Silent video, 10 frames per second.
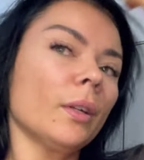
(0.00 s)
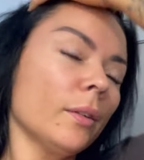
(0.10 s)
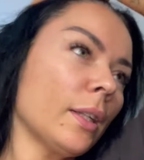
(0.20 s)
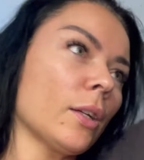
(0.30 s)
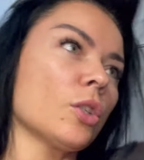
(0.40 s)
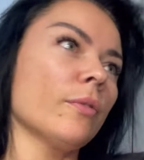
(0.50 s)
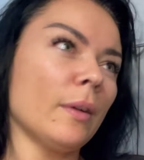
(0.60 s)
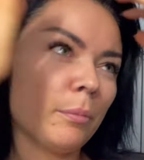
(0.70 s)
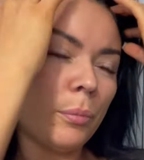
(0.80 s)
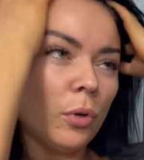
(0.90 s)
Także
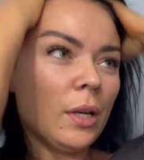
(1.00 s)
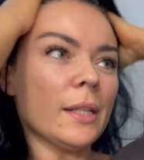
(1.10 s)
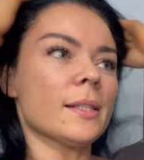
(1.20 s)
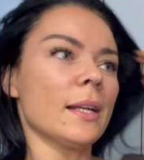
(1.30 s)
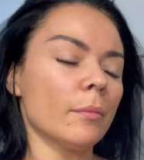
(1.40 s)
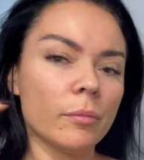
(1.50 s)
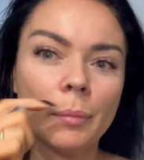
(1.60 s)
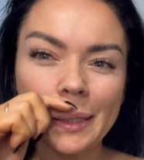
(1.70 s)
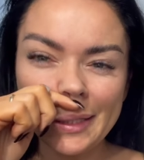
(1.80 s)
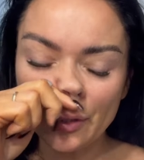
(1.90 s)
Wam polecam.
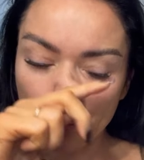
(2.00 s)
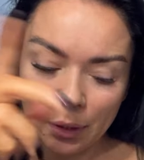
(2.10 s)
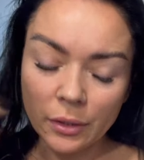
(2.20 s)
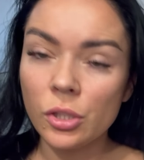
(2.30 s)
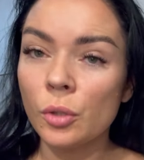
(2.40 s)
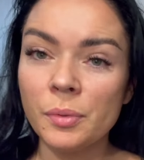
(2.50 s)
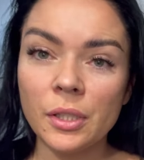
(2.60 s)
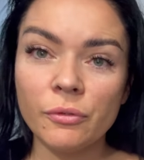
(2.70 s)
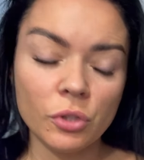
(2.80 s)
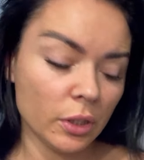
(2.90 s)
Bardzo dobra też opcja
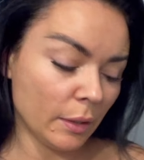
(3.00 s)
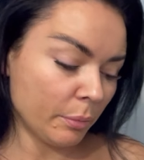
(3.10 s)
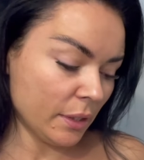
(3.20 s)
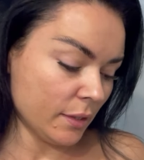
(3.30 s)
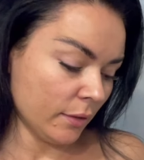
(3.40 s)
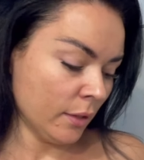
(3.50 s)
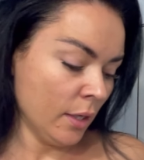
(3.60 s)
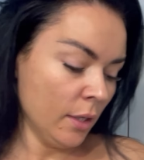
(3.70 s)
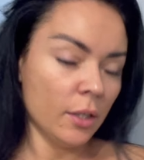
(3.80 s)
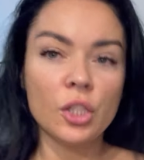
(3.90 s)
dziewczyny na prezent.
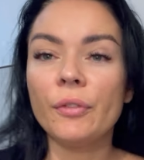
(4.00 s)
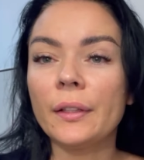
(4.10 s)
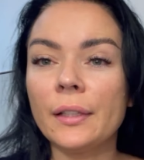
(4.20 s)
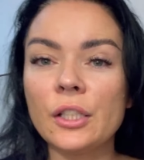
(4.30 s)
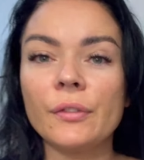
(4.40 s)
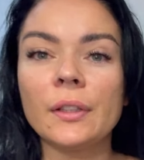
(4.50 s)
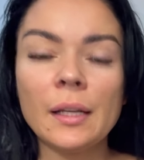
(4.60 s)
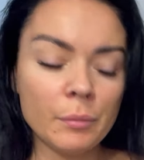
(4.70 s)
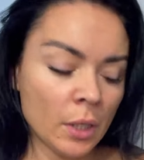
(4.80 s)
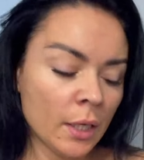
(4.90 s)
Święta
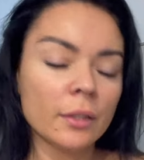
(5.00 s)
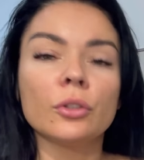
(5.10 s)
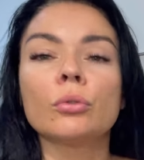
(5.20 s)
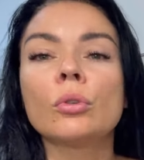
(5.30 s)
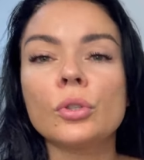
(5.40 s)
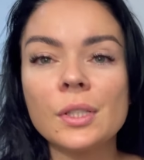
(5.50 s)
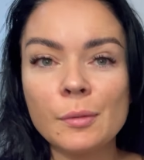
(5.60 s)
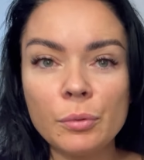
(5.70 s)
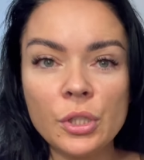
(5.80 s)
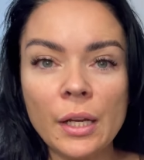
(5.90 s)
świętami. Niedługo się
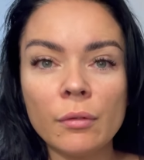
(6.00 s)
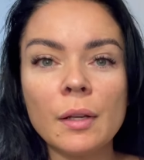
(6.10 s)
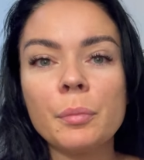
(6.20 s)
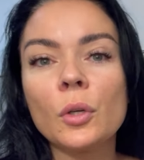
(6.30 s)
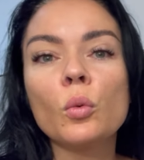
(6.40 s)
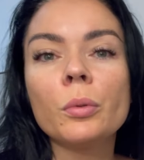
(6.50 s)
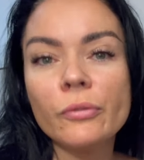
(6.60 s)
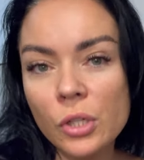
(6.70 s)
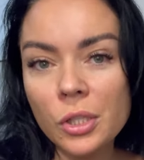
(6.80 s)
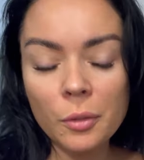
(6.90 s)
zbliżają. Lepiej kupić
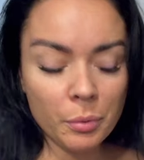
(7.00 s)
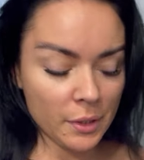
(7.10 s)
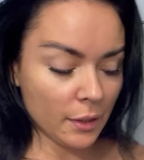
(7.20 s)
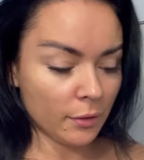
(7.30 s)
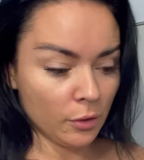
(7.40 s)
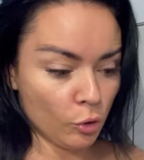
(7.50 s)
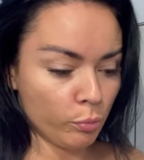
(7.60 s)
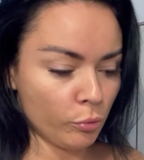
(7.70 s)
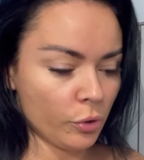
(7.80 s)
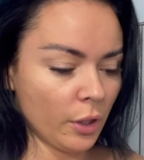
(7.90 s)
wcześniej prezenty niż
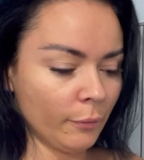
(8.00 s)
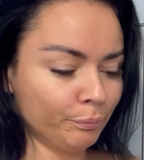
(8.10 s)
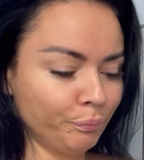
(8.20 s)
później.